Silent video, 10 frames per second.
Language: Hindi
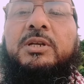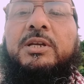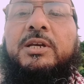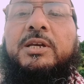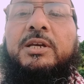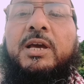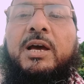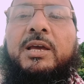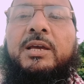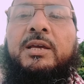में लेके
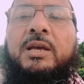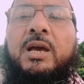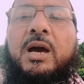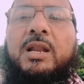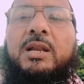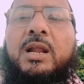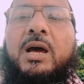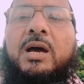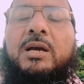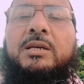आए
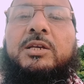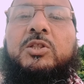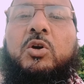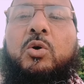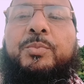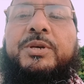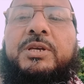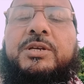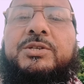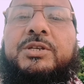अल्लाह की
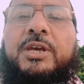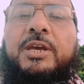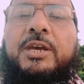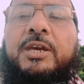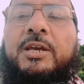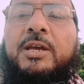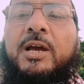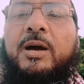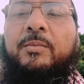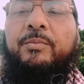तौफीक से
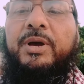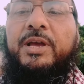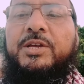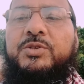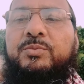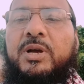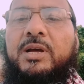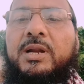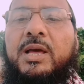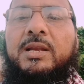हम भैंस
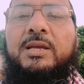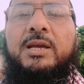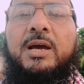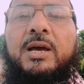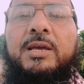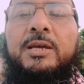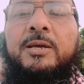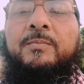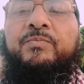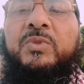बकरा ले आए
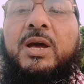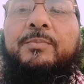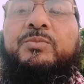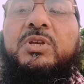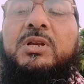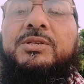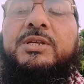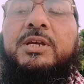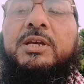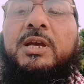अब दिल
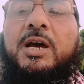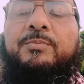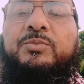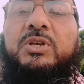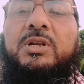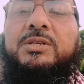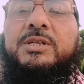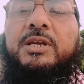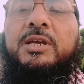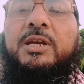से अब दिल
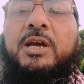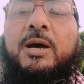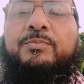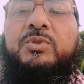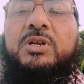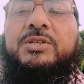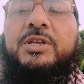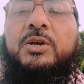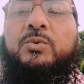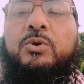से अब दिल
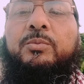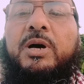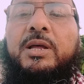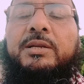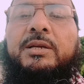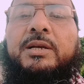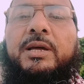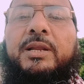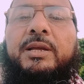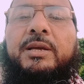से कुर्बानी
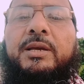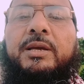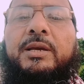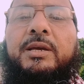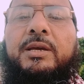करेंगे